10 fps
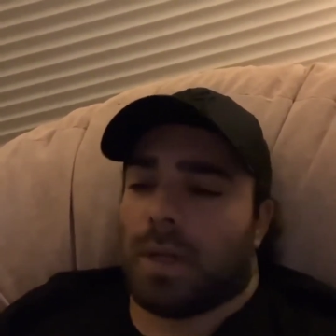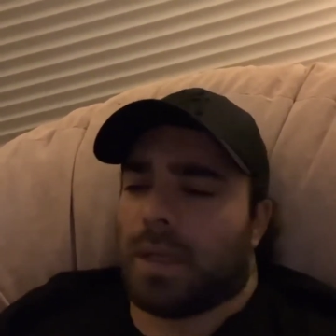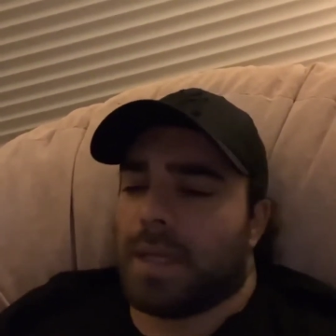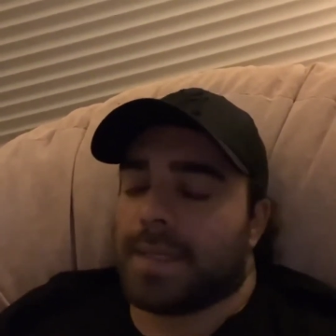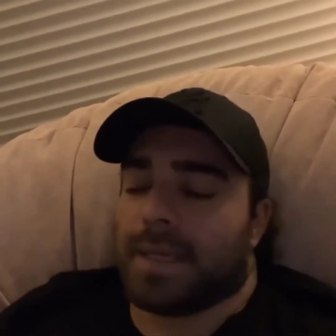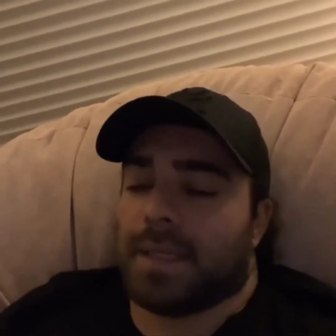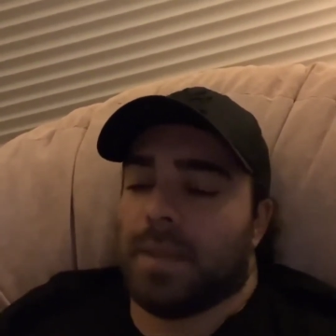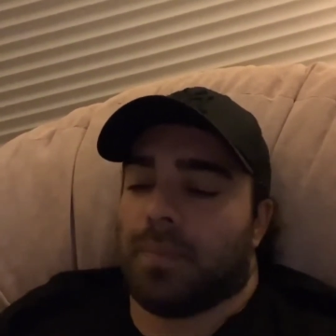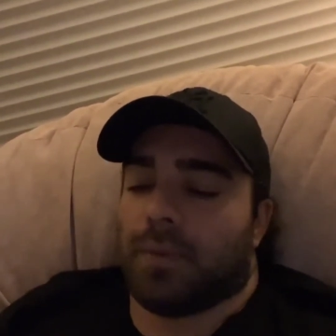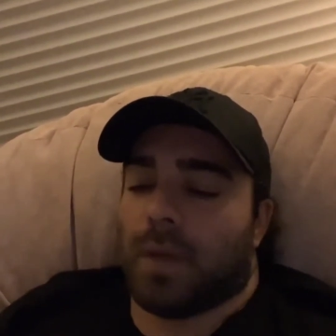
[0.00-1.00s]
Les,
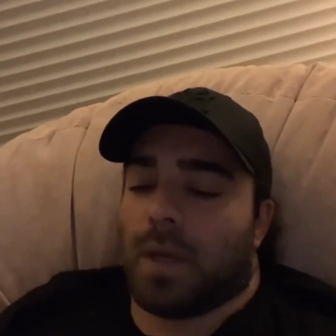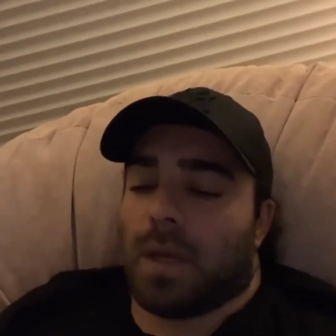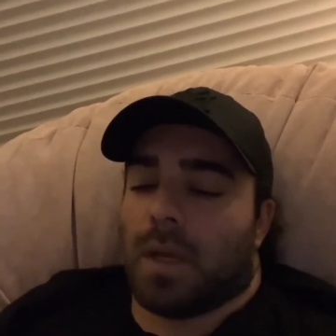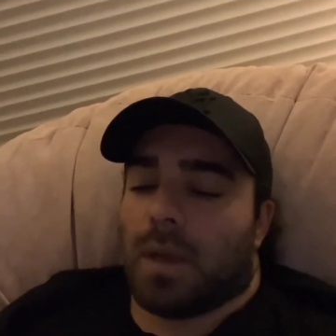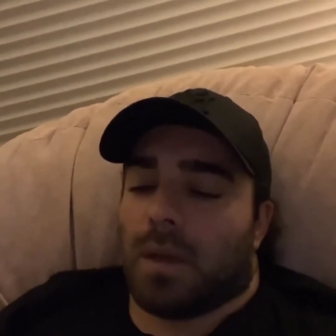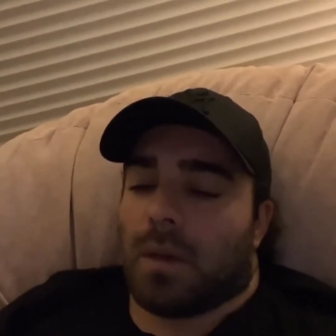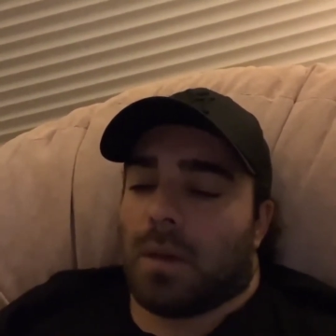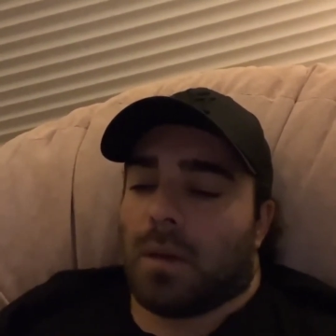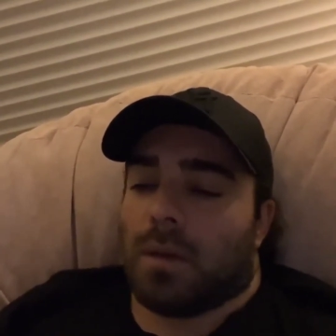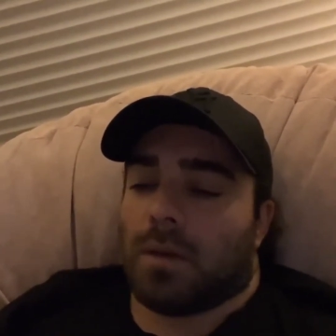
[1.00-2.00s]
équipes, il
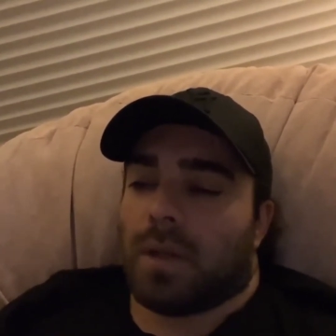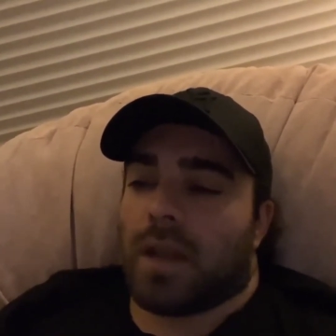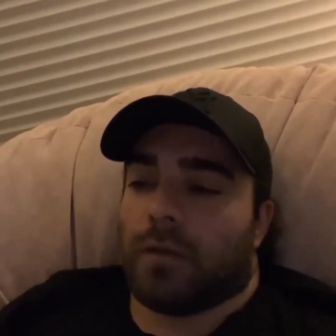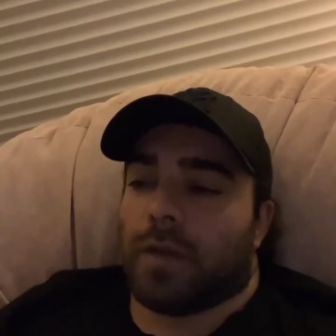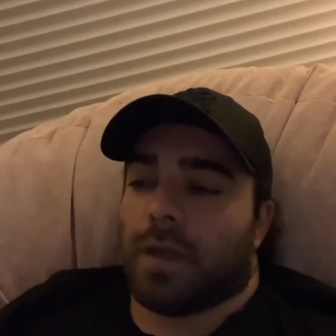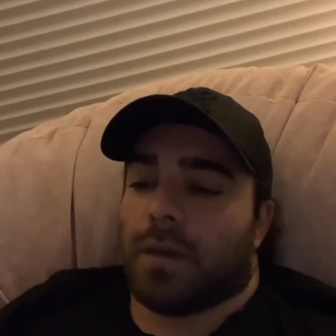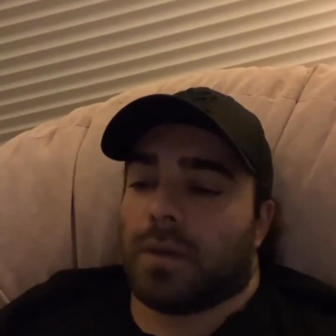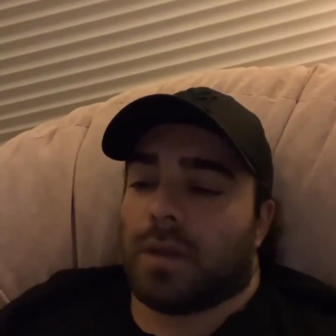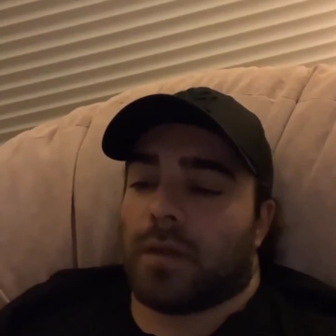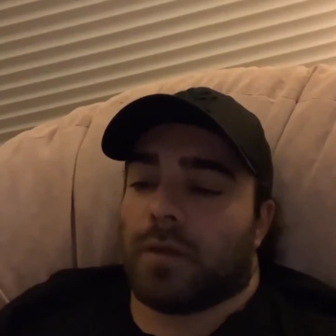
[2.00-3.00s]
euh, y en avait, il
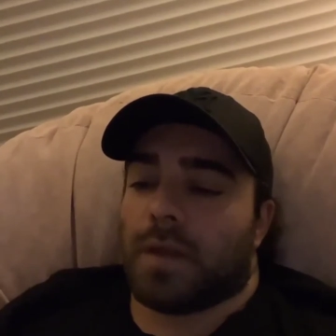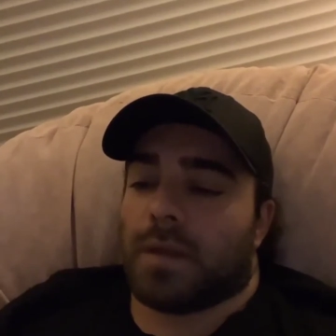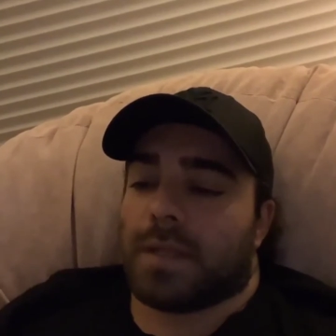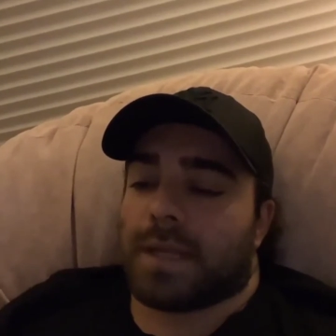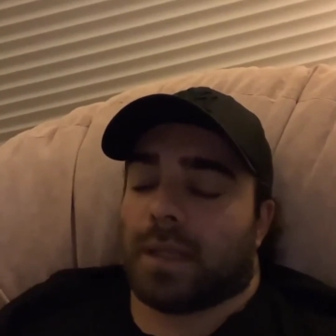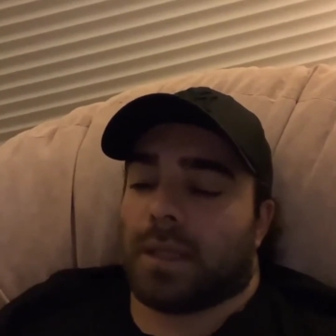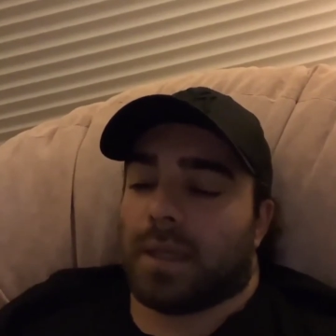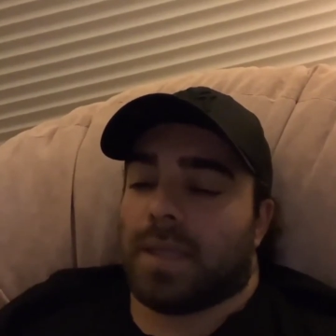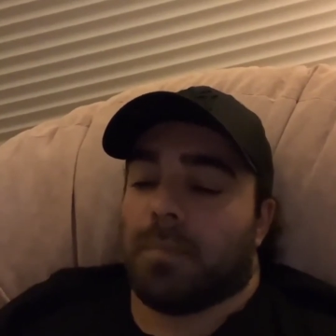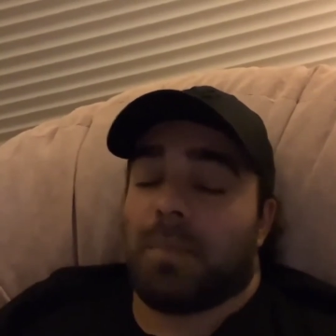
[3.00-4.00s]
euh, y en avait certains
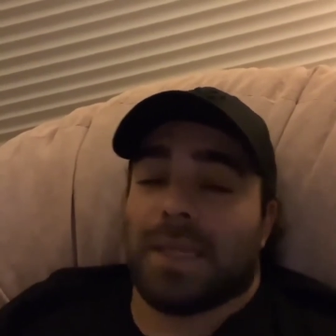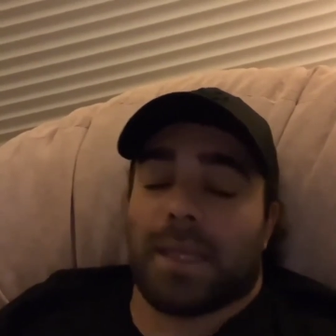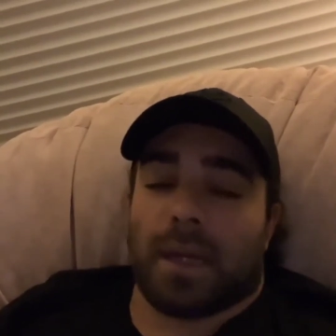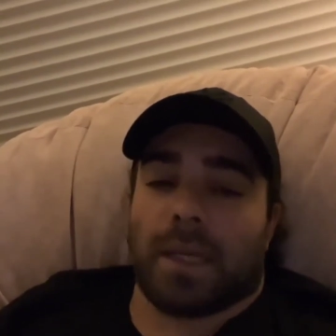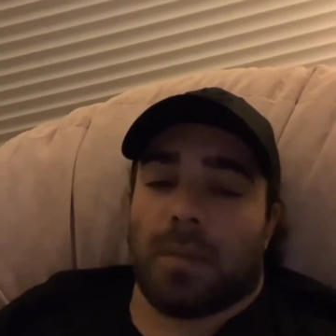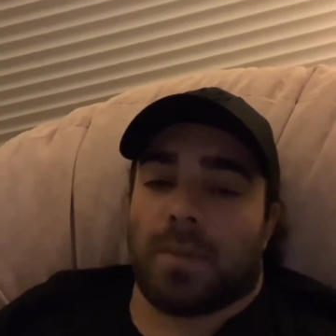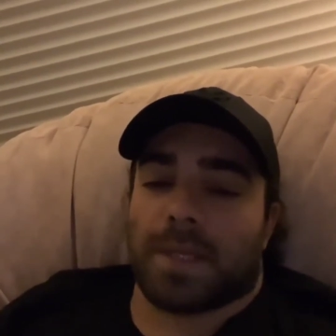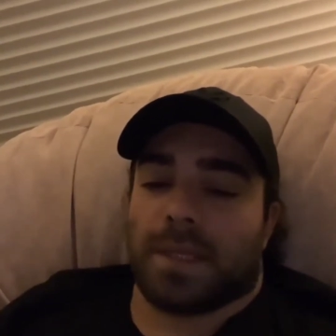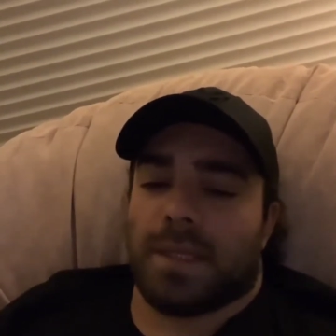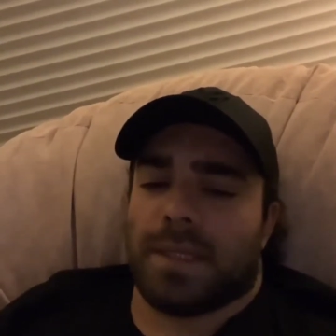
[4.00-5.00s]
qui pétaient un câble
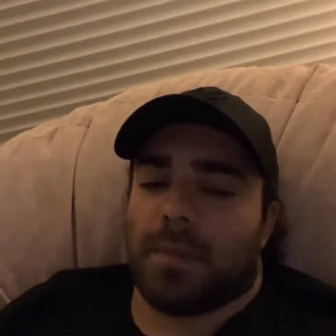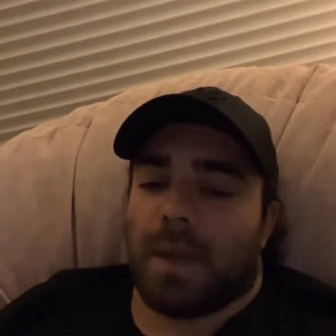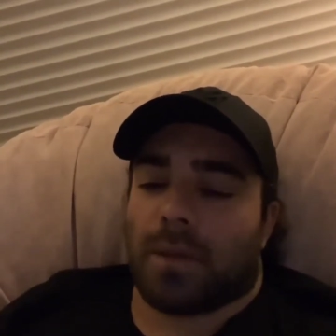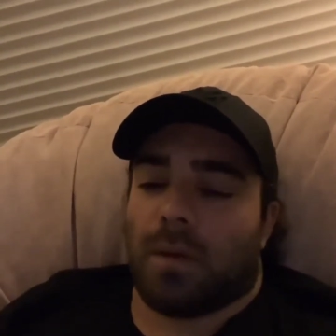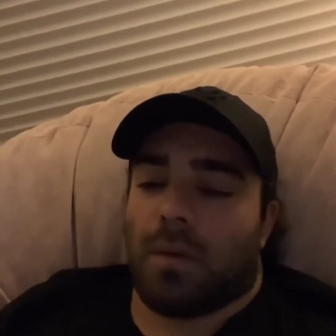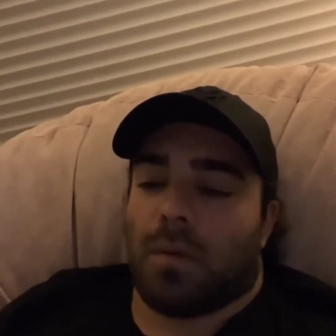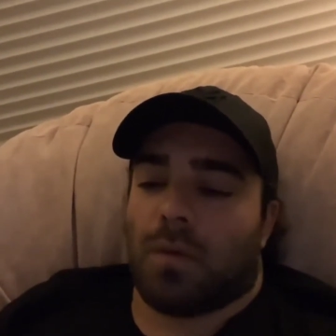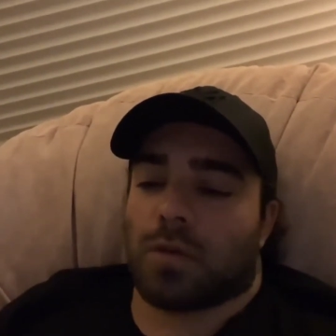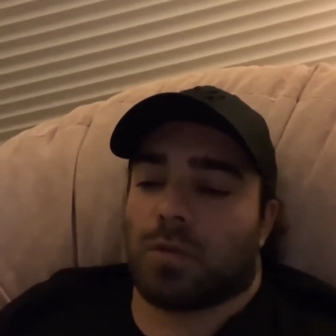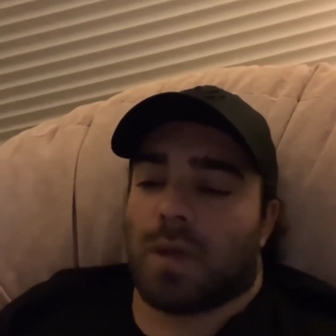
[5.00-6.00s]
parce qu'ils disaient mais attends, on
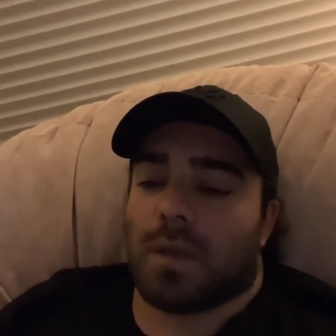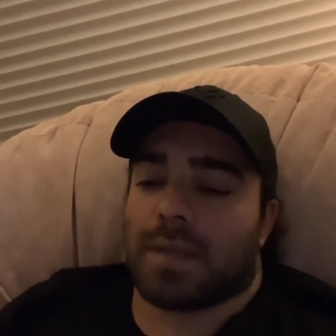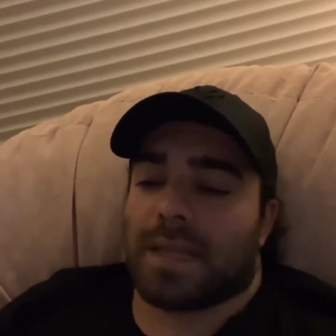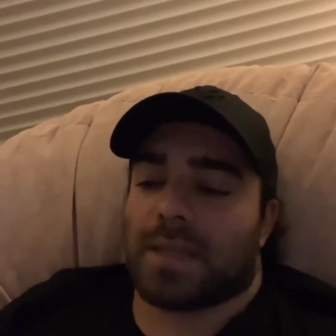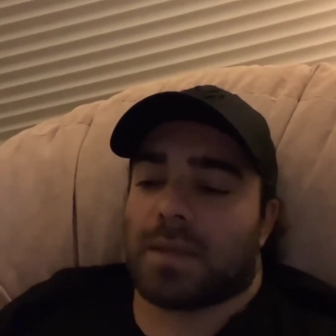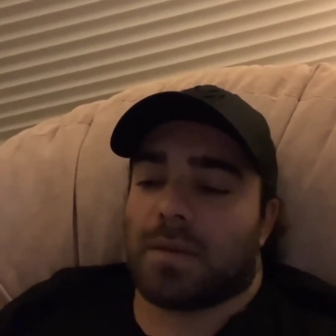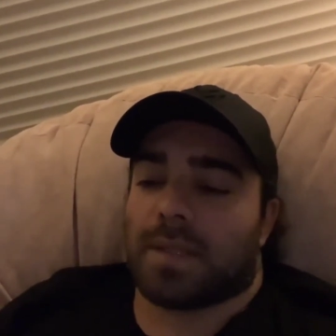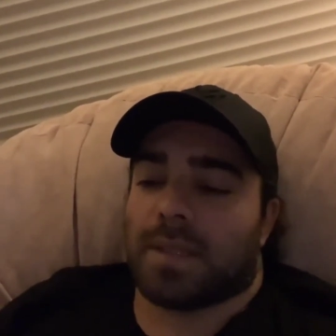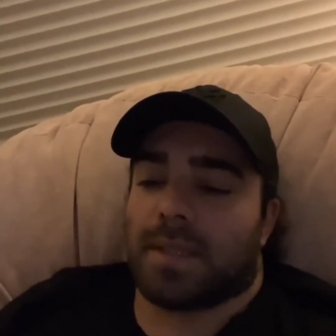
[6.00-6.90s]
reçoit 500,